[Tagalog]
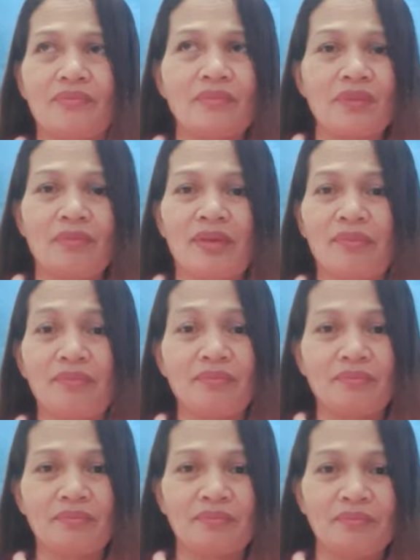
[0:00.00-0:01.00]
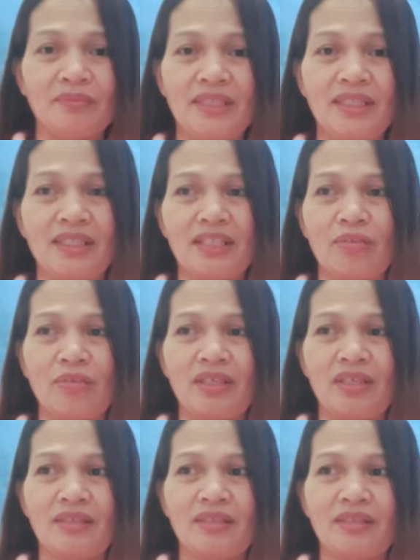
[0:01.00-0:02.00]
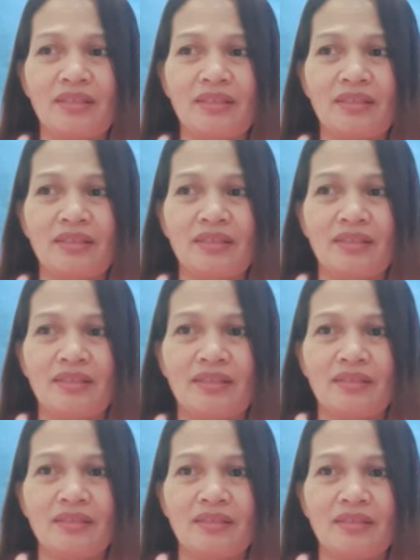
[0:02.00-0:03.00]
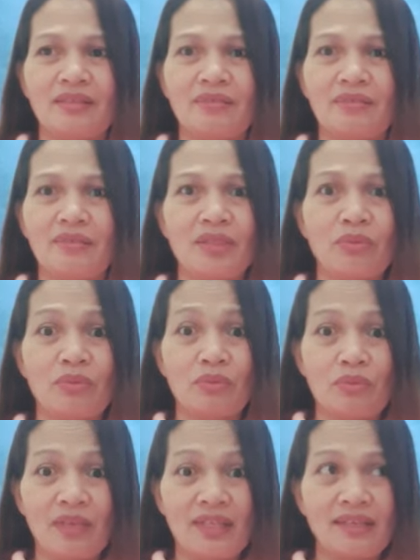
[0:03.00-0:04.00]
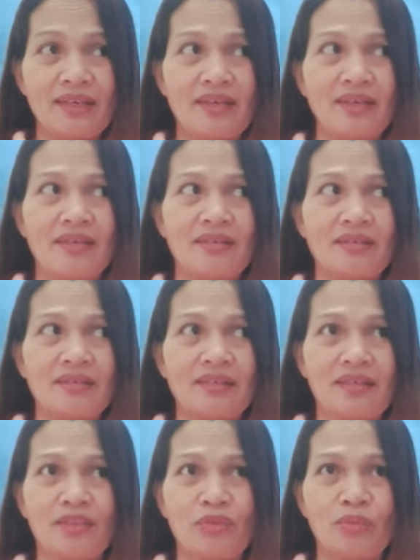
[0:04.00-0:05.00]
di ba, hindi tayo maging magugulat na ganito